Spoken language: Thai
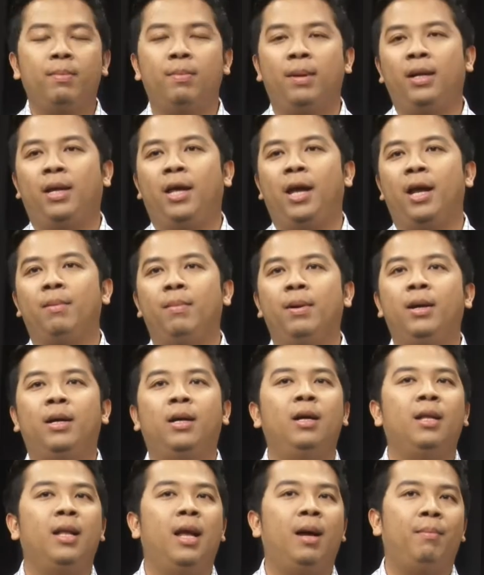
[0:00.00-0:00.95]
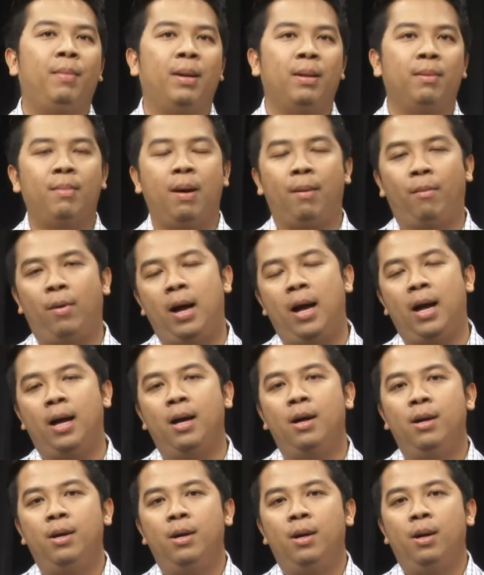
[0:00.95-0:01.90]
มันเข็นไม่ขึ้นละมันแบบว่า
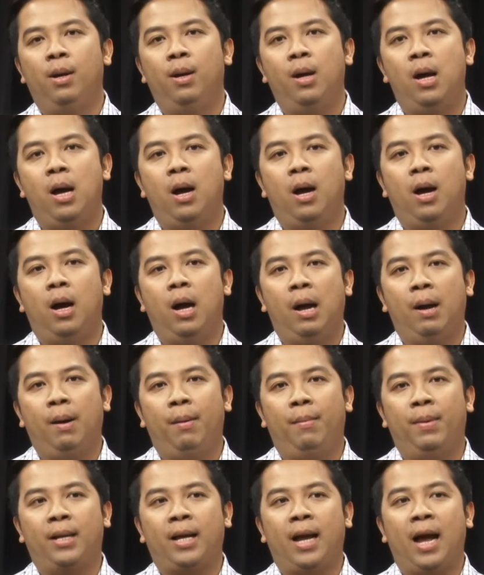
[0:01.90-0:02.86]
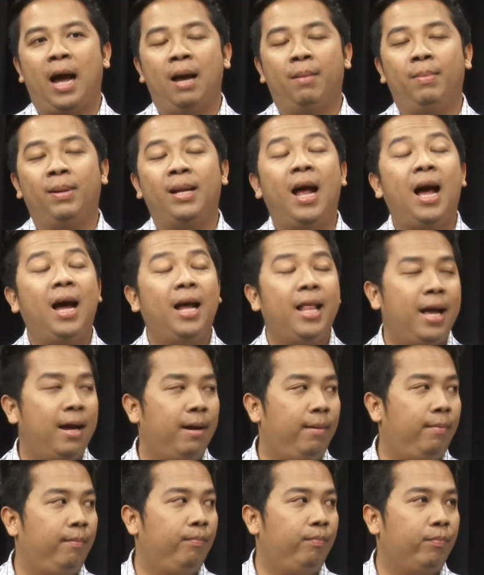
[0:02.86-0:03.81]
มันขายไม่ได้ละ
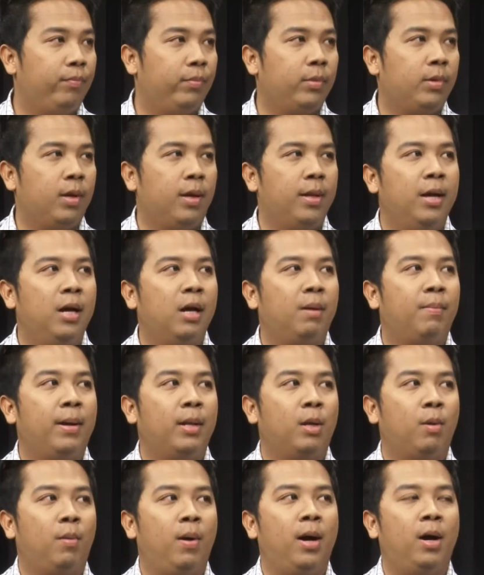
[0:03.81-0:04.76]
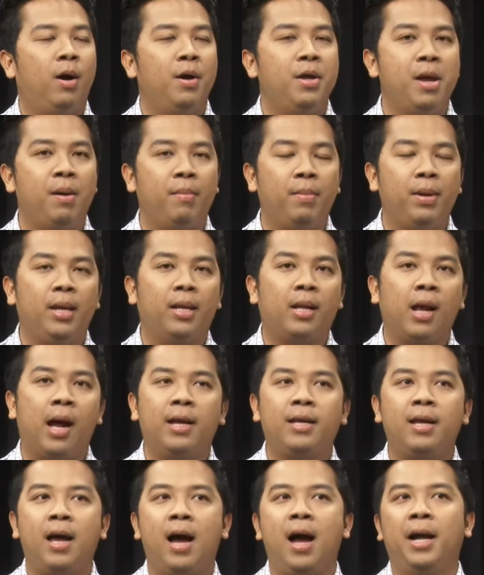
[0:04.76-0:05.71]
ก็เลิกไปแต่ว่าก็ยังมี
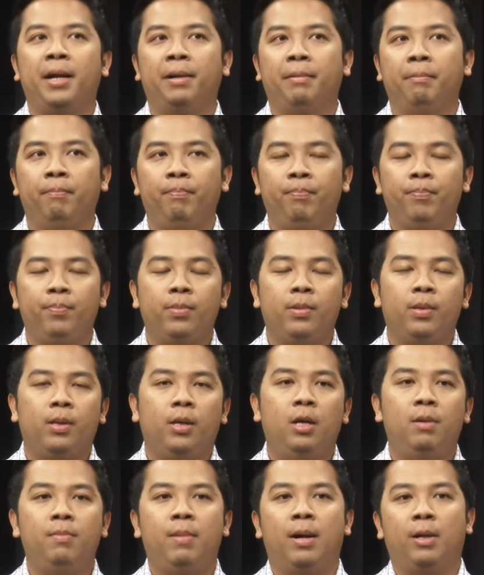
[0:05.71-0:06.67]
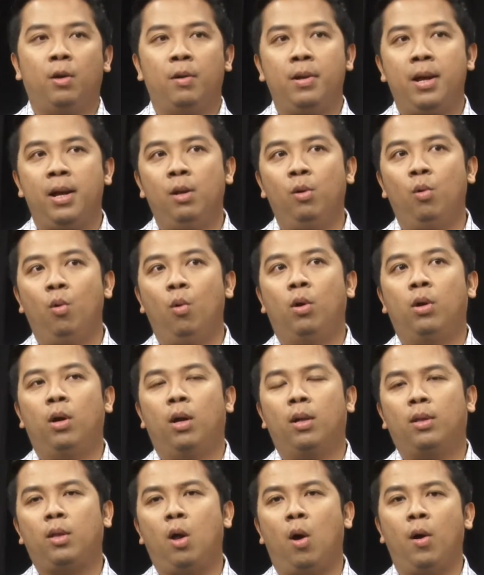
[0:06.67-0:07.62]
ทายาทขึ้นมาตอนนี้ลูก
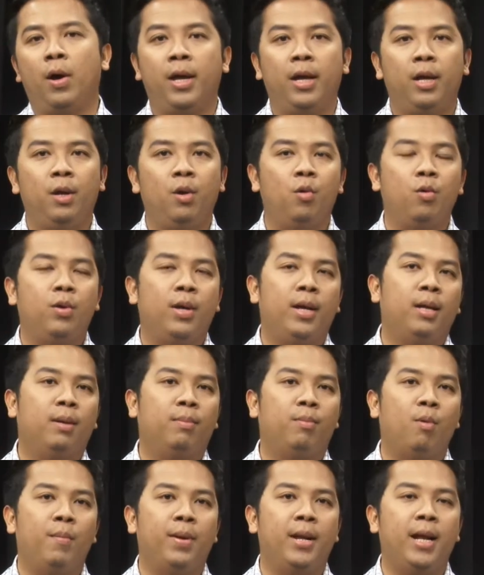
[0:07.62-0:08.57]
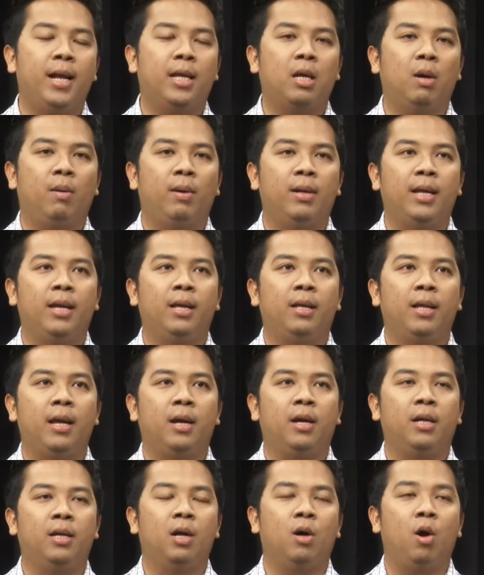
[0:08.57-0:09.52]
ก็ต่อยอยู่ใน ผมไม่แน่ใจว่าใน
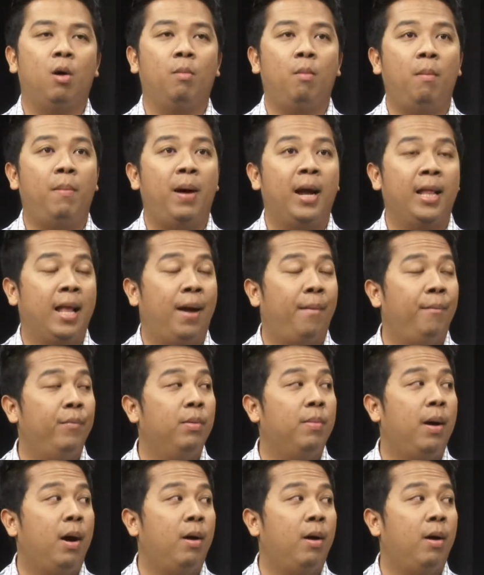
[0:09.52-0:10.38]
เครือของบ๊อบอารัมหรือเปล่า